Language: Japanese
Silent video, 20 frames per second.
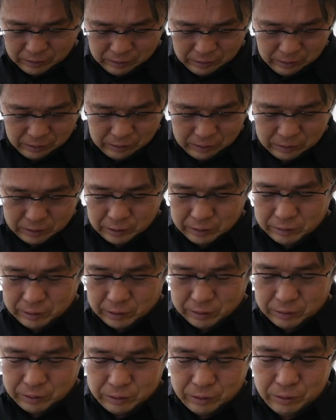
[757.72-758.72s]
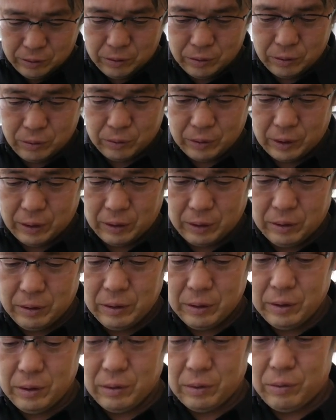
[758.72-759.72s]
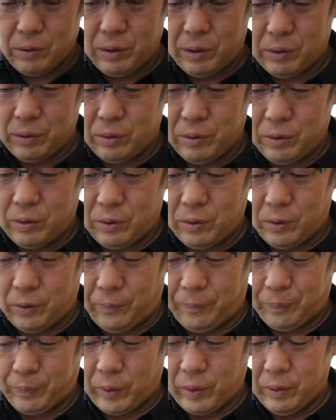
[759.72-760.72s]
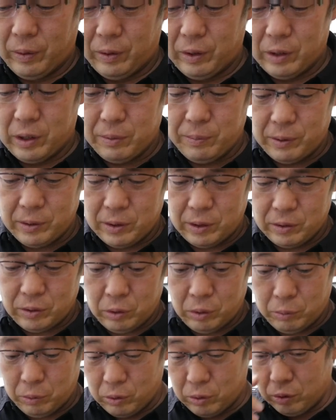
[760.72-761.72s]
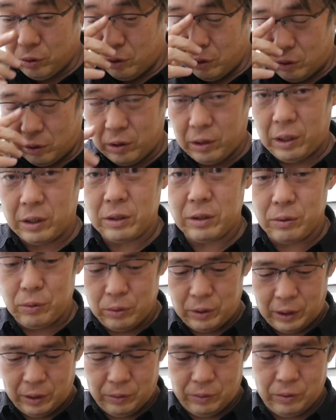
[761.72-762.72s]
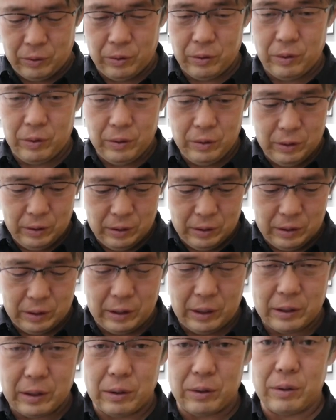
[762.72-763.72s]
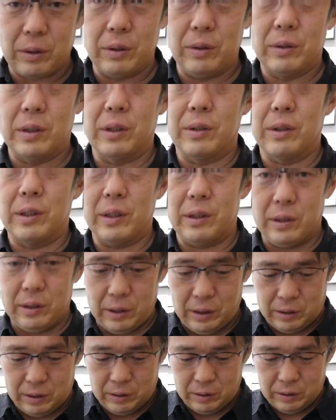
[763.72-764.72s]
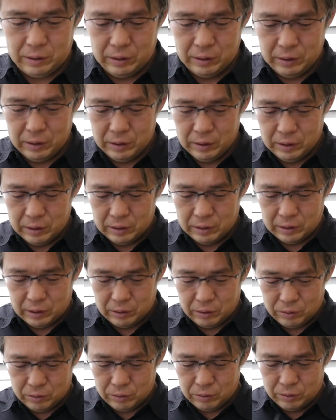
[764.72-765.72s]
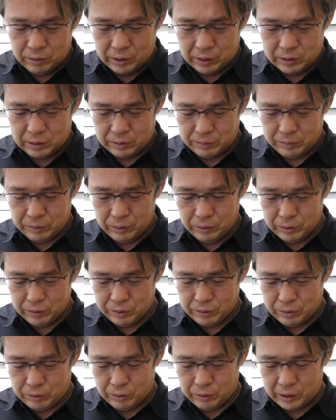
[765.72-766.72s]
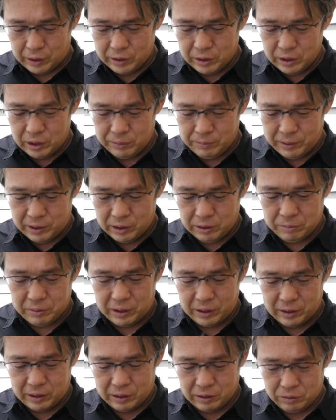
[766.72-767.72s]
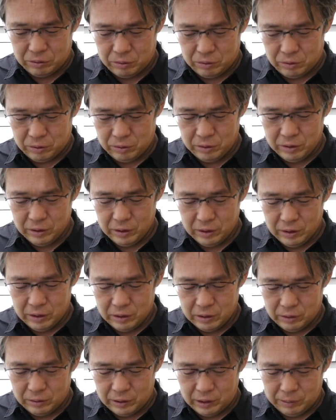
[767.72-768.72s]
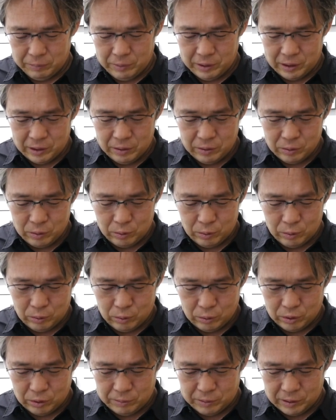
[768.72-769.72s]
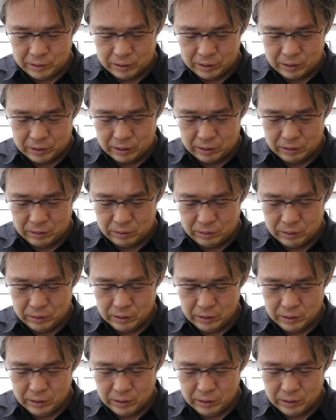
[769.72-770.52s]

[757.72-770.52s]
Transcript: で1995年これあの一番最初の僕の初個展をやった時の作品です。ナイトクローラー夜こう這いずり回るみたいなこうそんな意味合いのこう言葉ですけれど、